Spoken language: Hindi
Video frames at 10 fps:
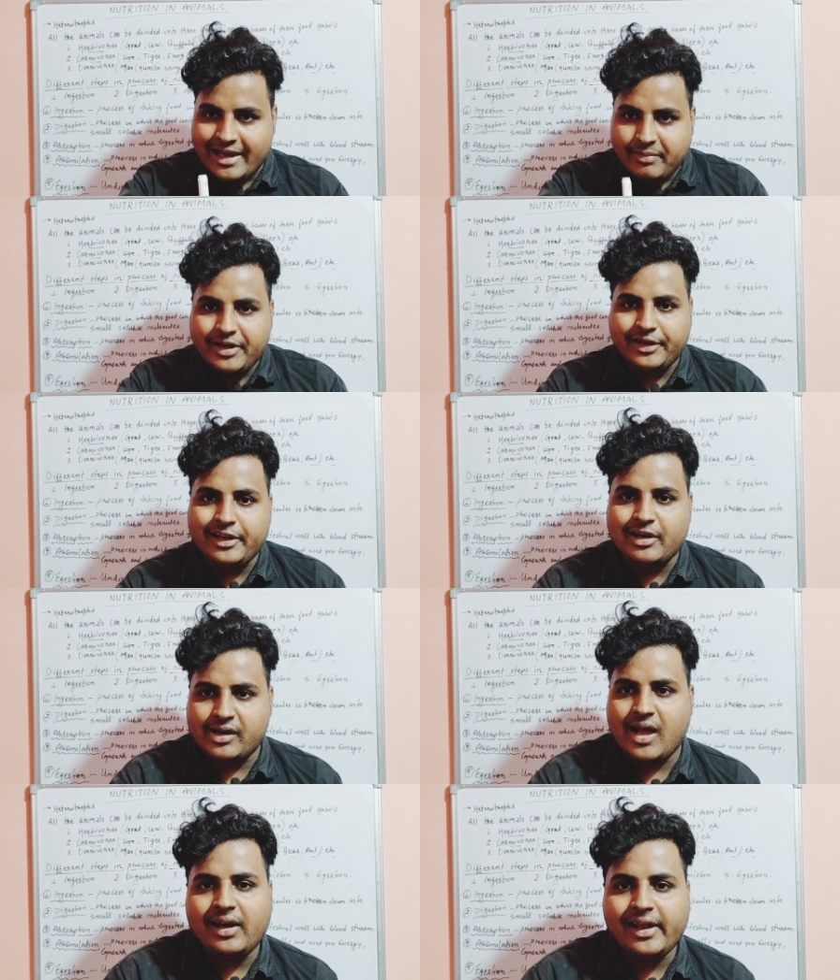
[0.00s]
एलिमेंट्री
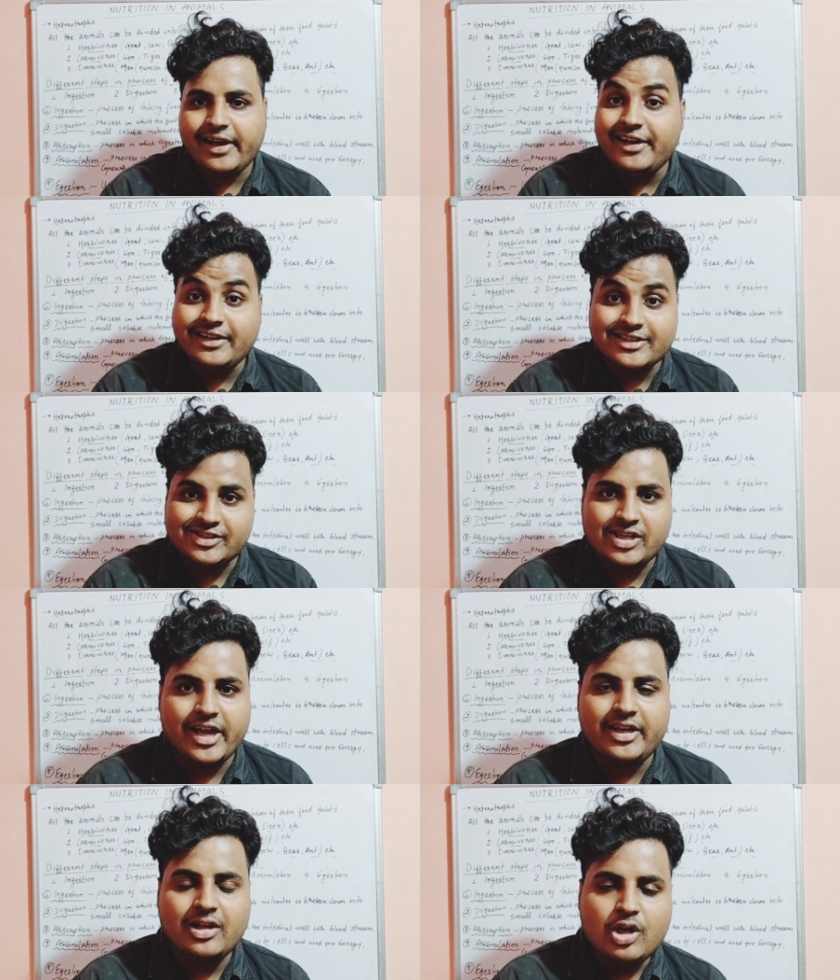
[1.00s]
कनाल है
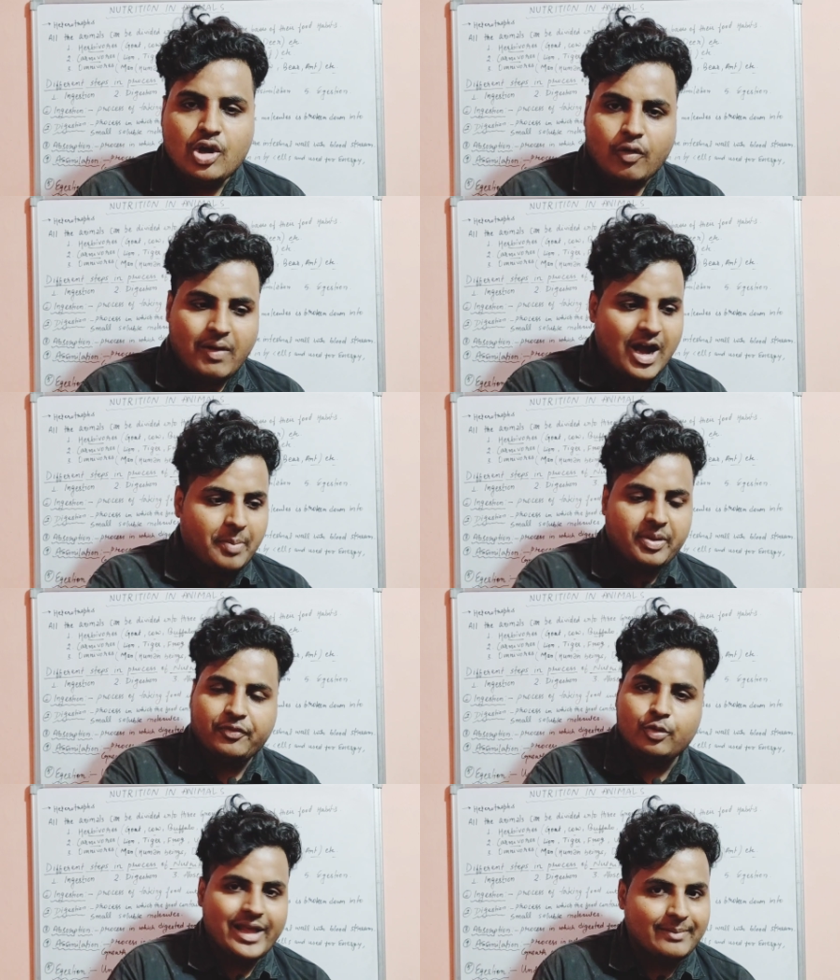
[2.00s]
इंटेस्टाइन वहां पे
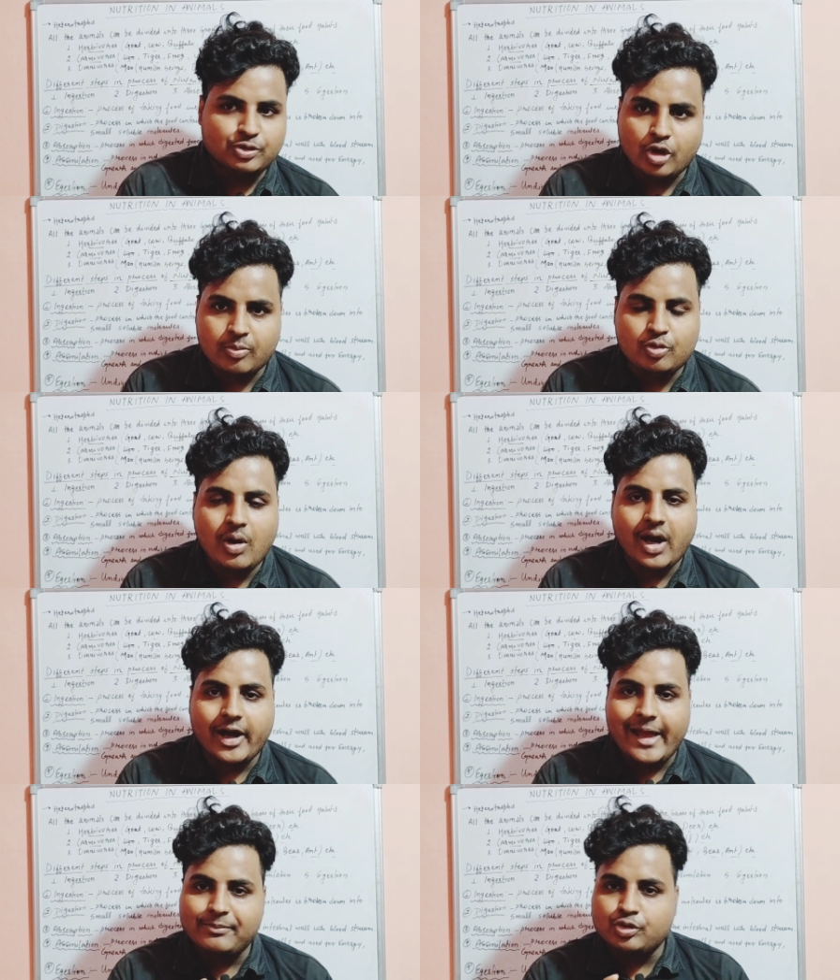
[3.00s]
फूड एब्जॉर्ब
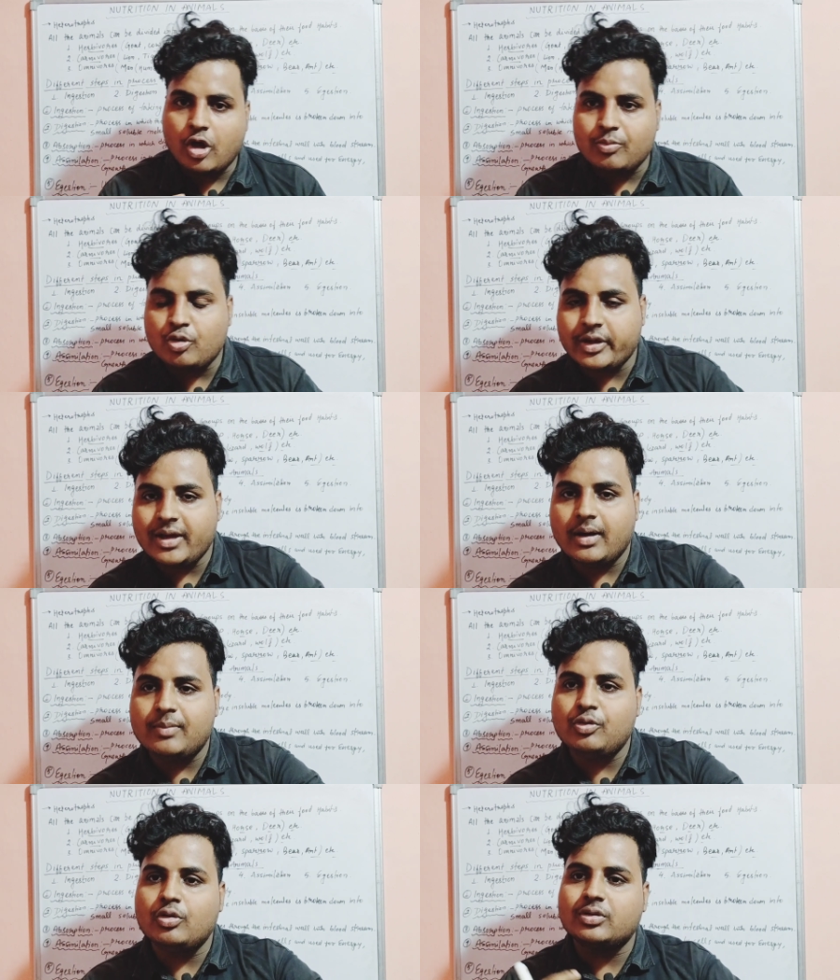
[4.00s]
हुआ एब्जॉर्ब होके
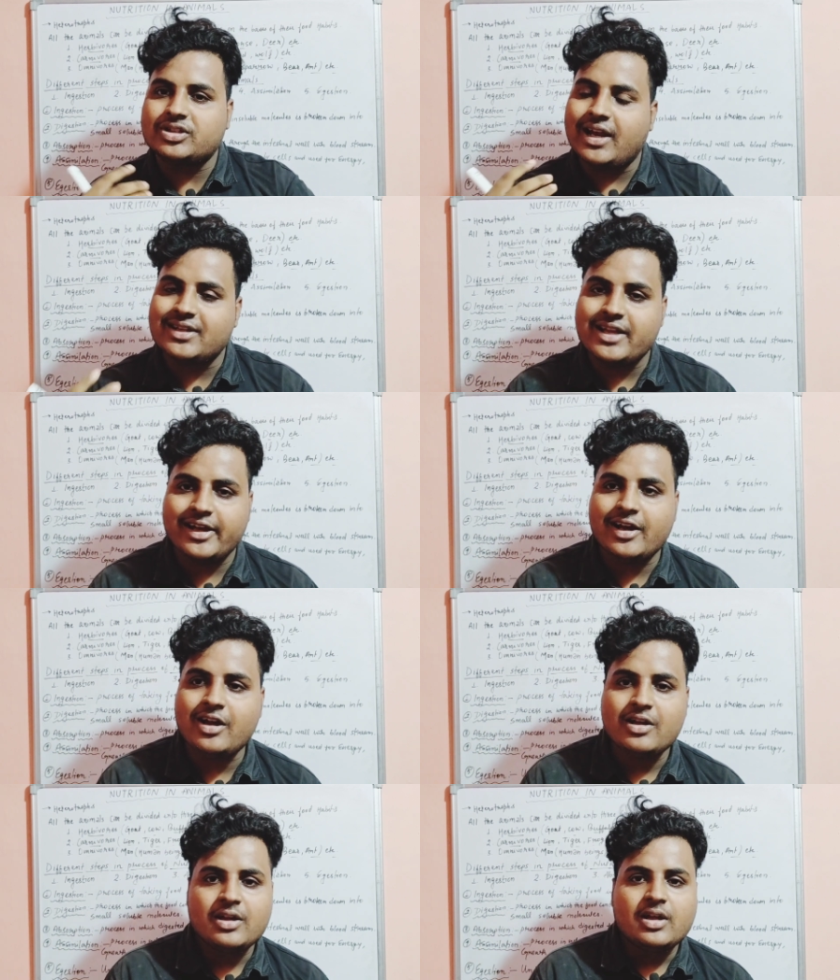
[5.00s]
अब वो चला जाएगा